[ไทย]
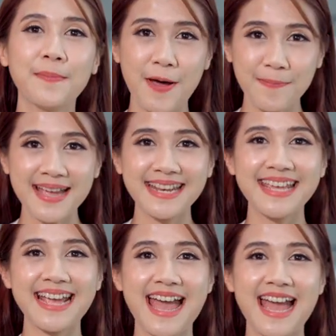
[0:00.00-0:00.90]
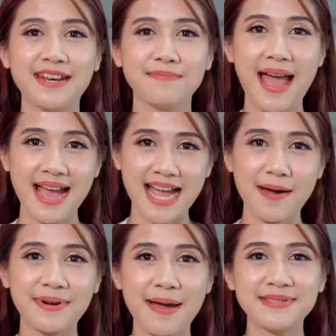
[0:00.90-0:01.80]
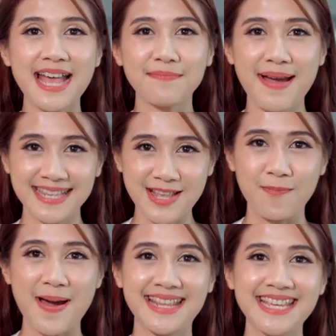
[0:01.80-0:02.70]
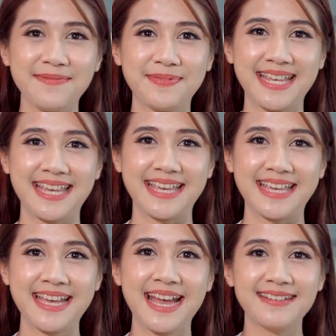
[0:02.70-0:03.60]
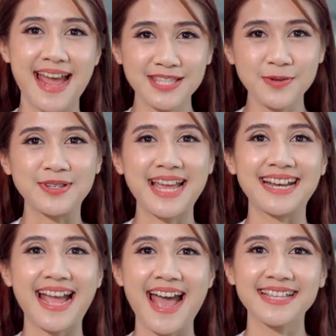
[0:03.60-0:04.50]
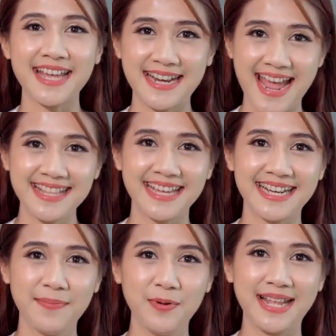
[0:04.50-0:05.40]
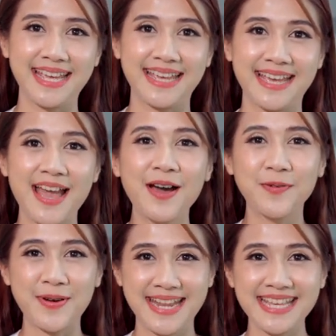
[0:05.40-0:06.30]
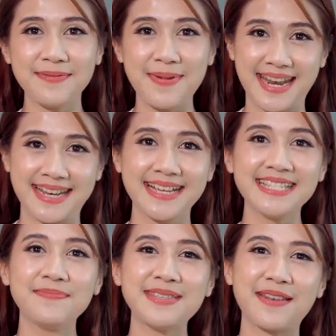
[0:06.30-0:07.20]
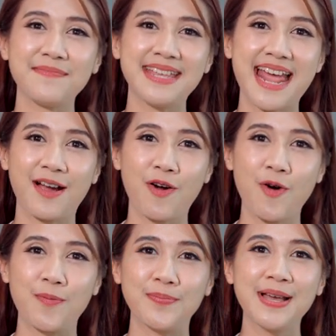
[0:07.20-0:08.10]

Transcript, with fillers: พบกันที่งานมหกรรมรับสร้างบ้าน 2024 ณ ศูนย์การค้าเซ็นทรัลจันทบุรี วันที่ 11-17 มีนาคม